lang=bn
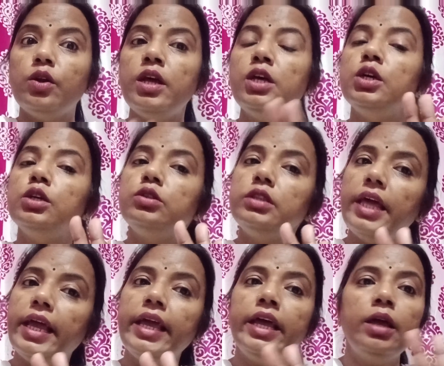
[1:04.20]
করে
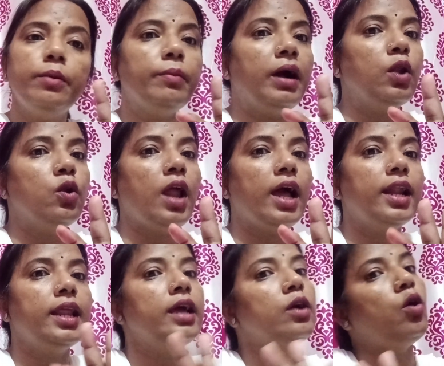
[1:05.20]
দেখে ভালো
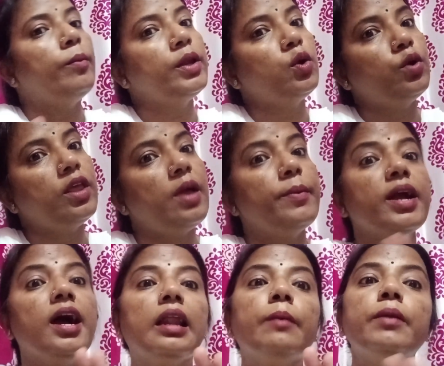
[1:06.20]
লাগলে কমেন্ট করে যাবে
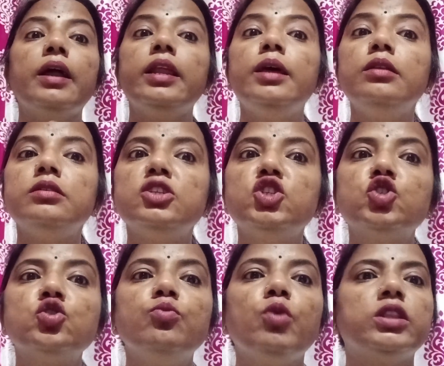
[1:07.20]
খারাপ লাগলে
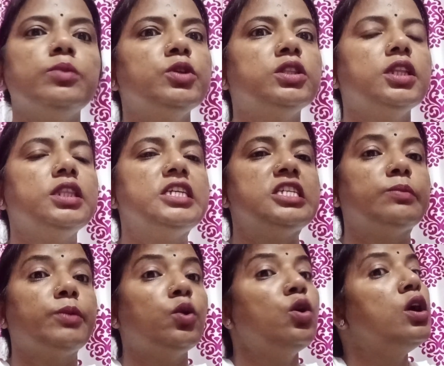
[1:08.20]
নিজস্ব মতামতটা দিয়ে যেতে
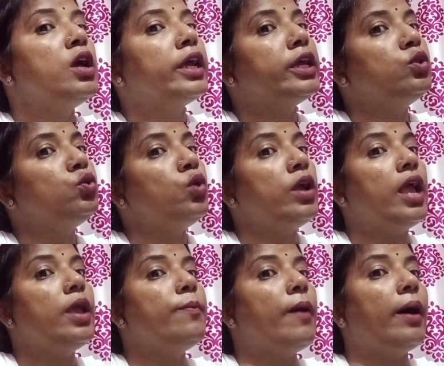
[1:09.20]
পারো কিন্তু
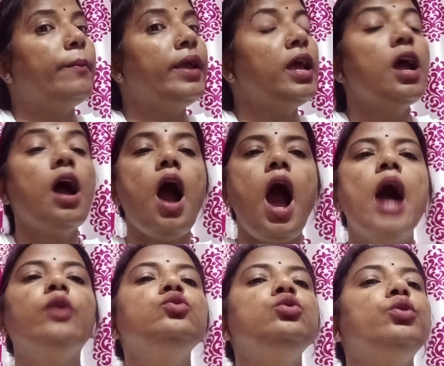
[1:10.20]
এইভাবে
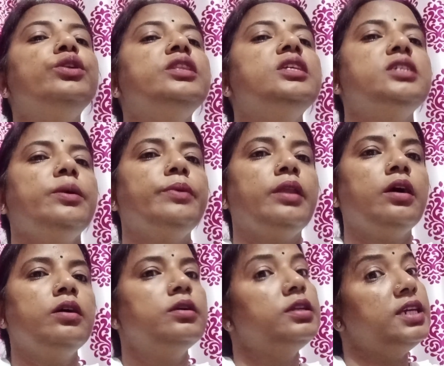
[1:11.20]
আগুন ধরিয়ে দিয়ে যাবে না
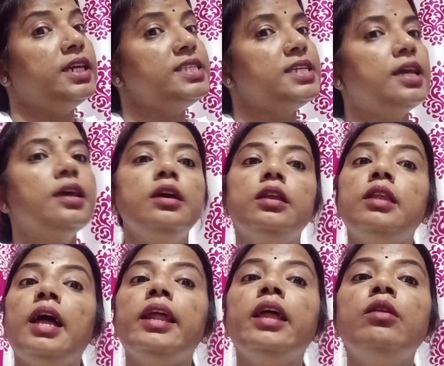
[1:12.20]
ঠিক আছে
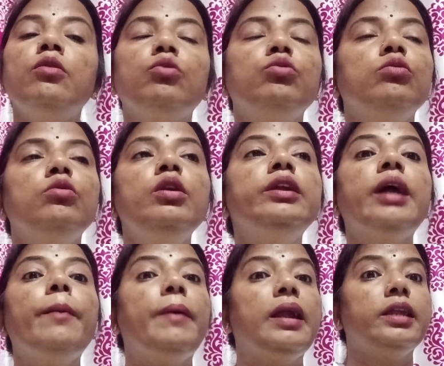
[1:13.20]
নানান
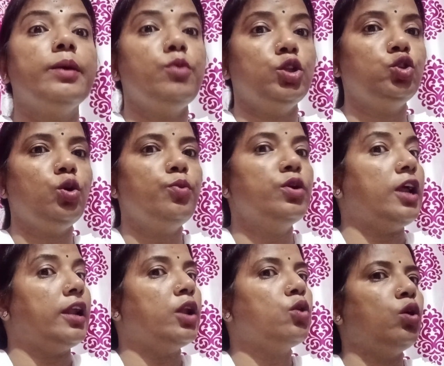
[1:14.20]
উল্টা পাল্টা মন্তব্য
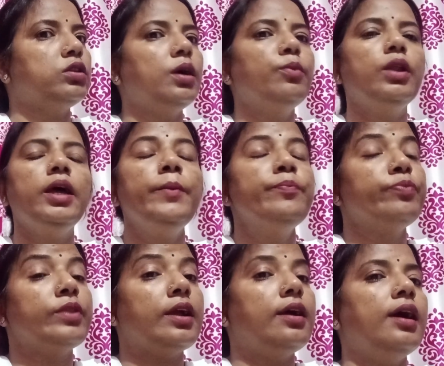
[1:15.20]
নানান কথা বলে
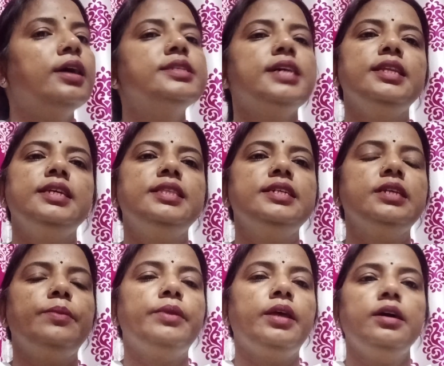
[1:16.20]
গাঁ জ্বালিয়ে দিয়ে
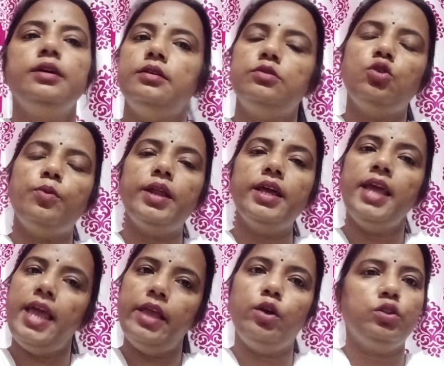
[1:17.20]
যাবে না সবার আগে
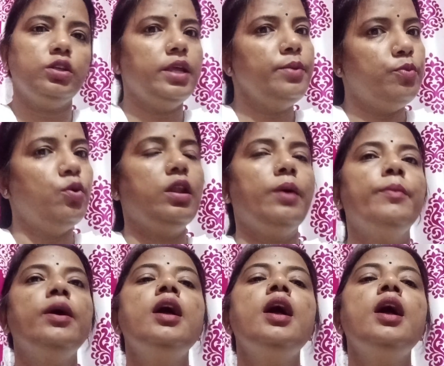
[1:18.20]
এই কথাটাই বললাম